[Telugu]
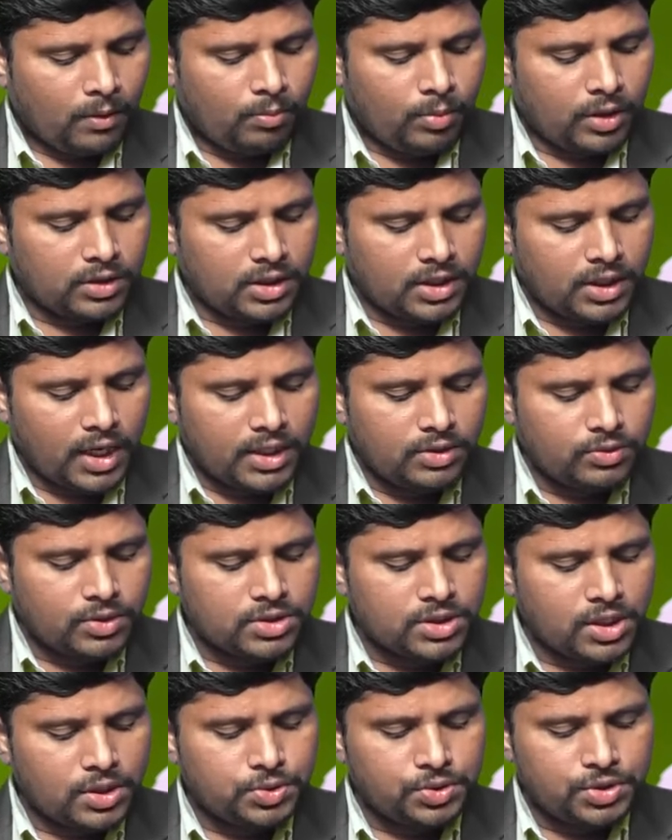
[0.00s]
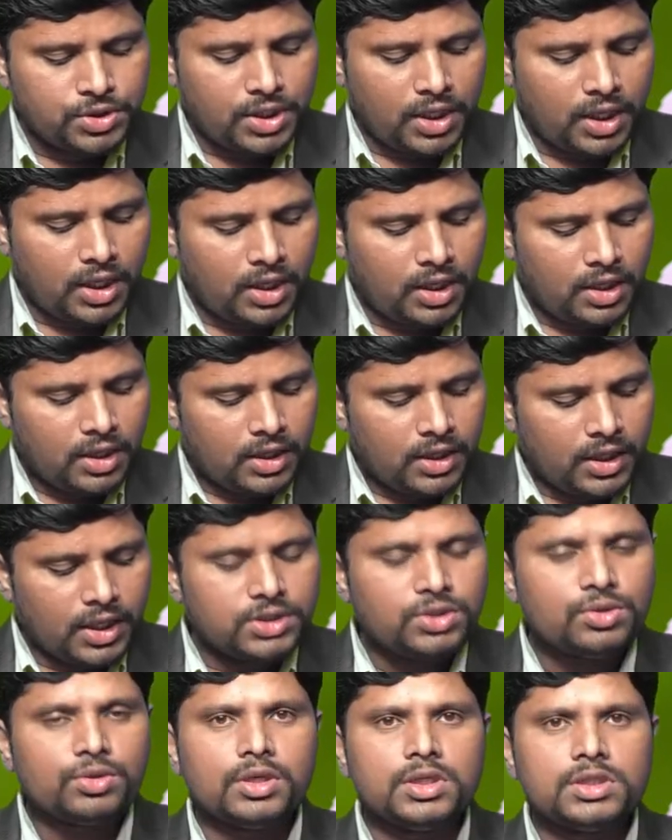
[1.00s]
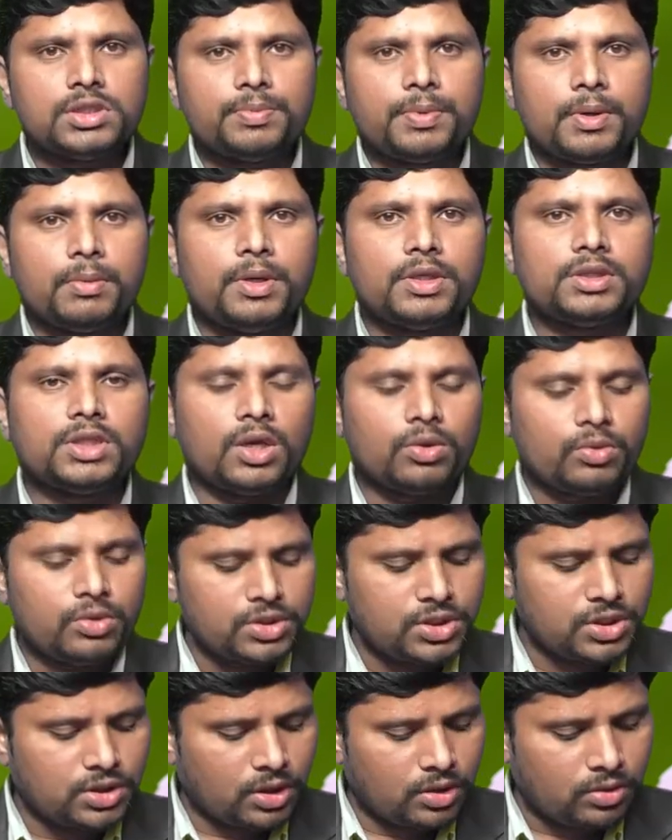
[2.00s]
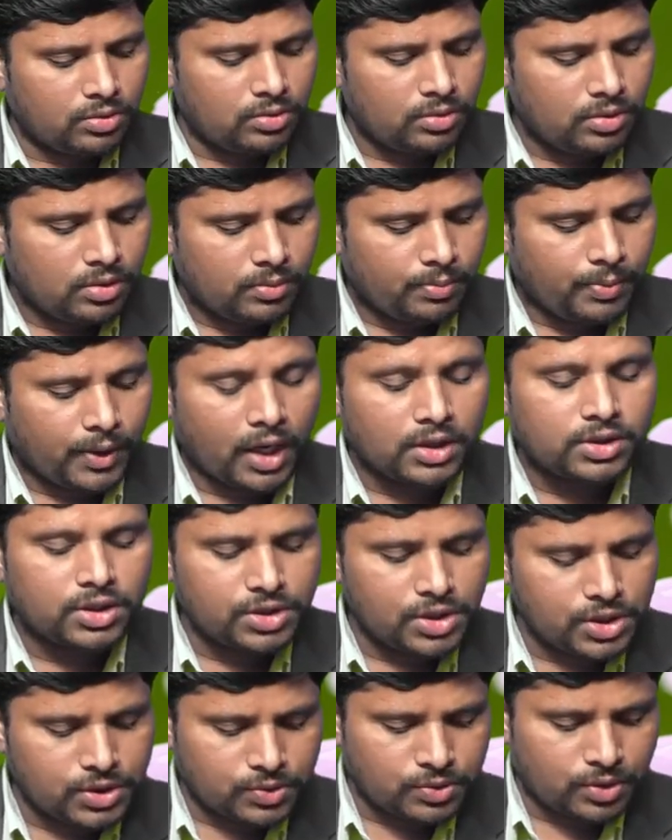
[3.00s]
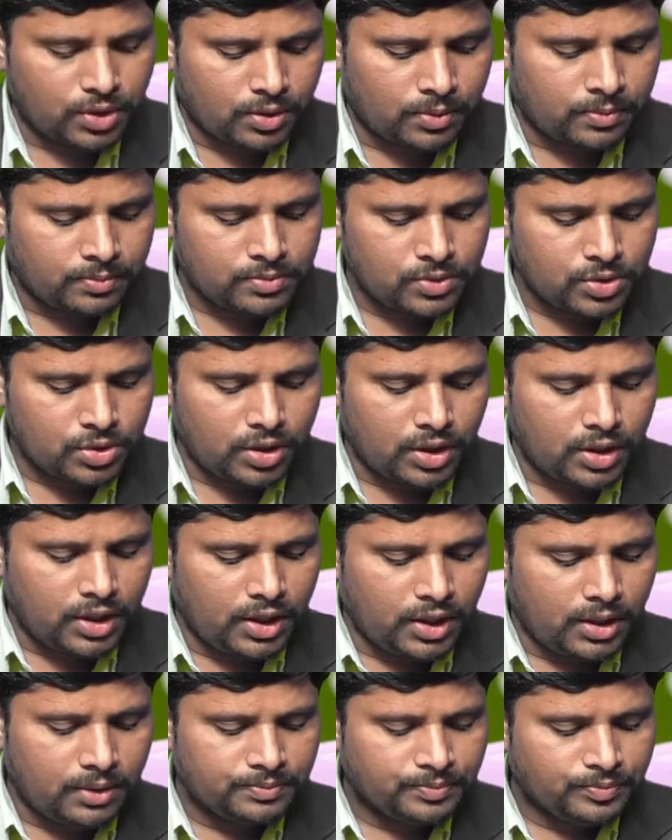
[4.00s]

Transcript: మొదటి ఐదు వచనాలు చూస్తే యేసుక్రీస్తు ప్రభు తన గురించి తను ప్రార్థన చేసుకోవటం చూడండి